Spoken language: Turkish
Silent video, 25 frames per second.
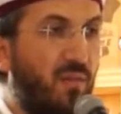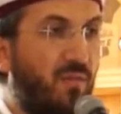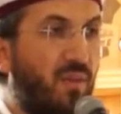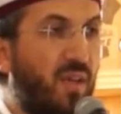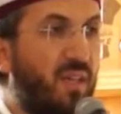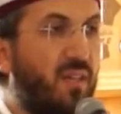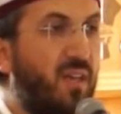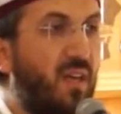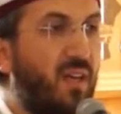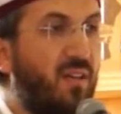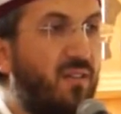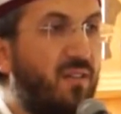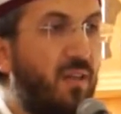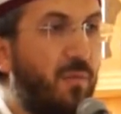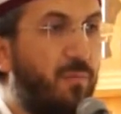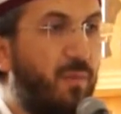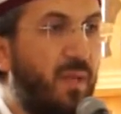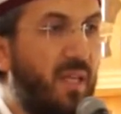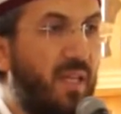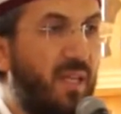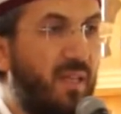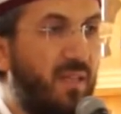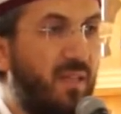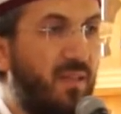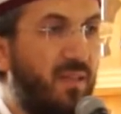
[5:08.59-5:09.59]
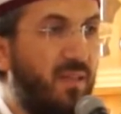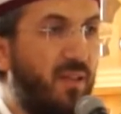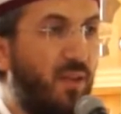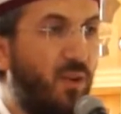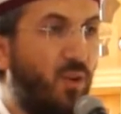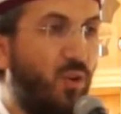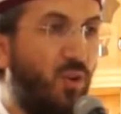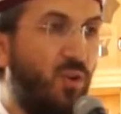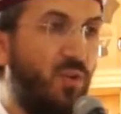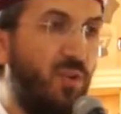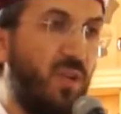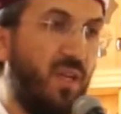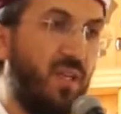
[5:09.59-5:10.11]
Veda tepelerinde
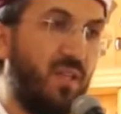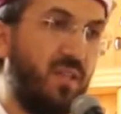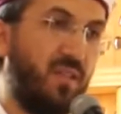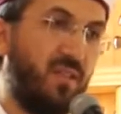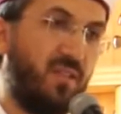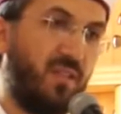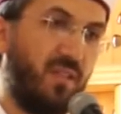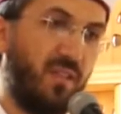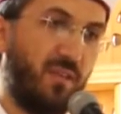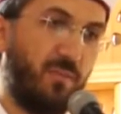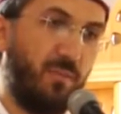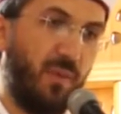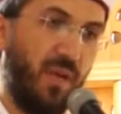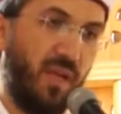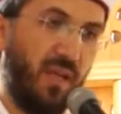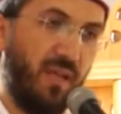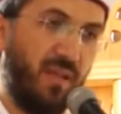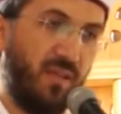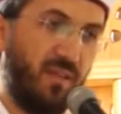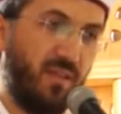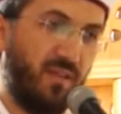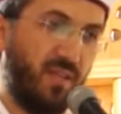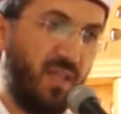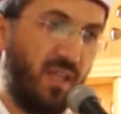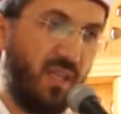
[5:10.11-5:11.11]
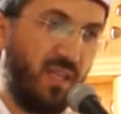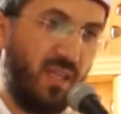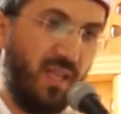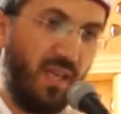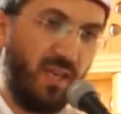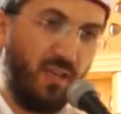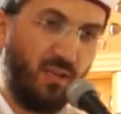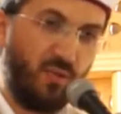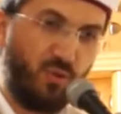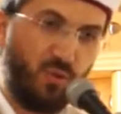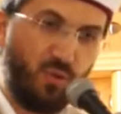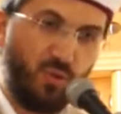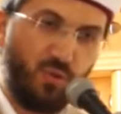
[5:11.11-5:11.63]
onları istikbal
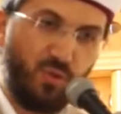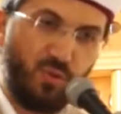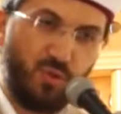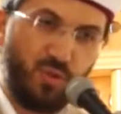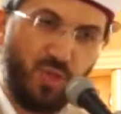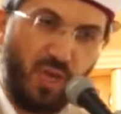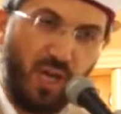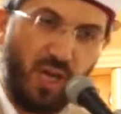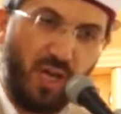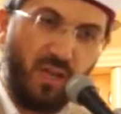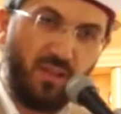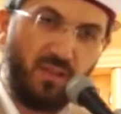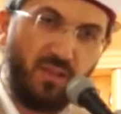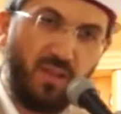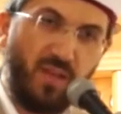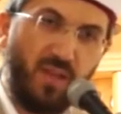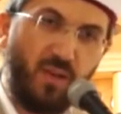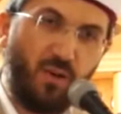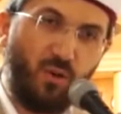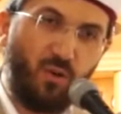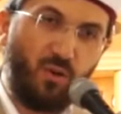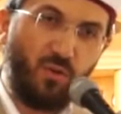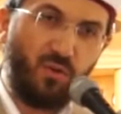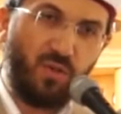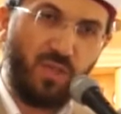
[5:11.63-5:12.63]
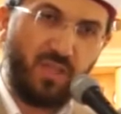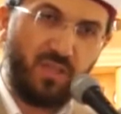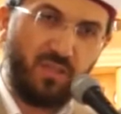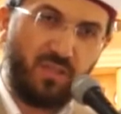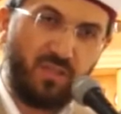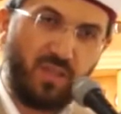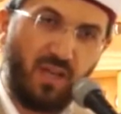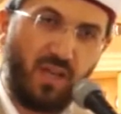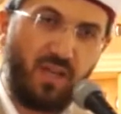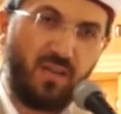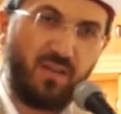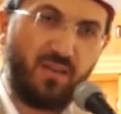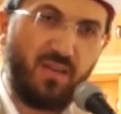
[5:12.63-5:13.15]
edecekler. Çünkü Allah
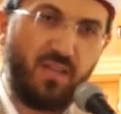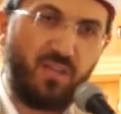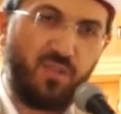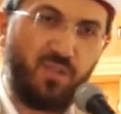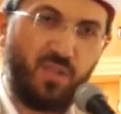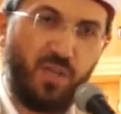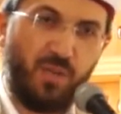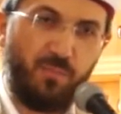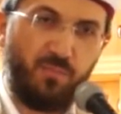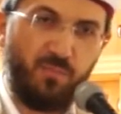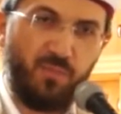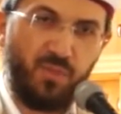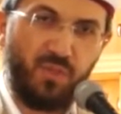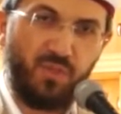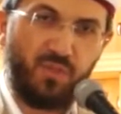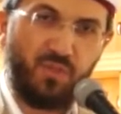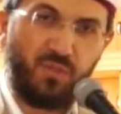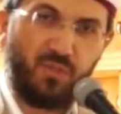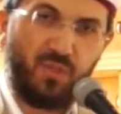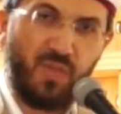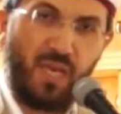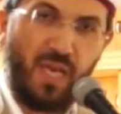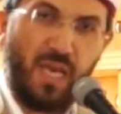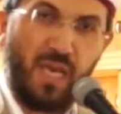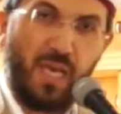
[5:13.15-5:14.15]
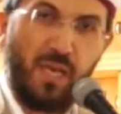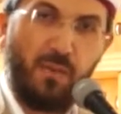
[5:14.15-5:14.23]
onları kardeş yapmış.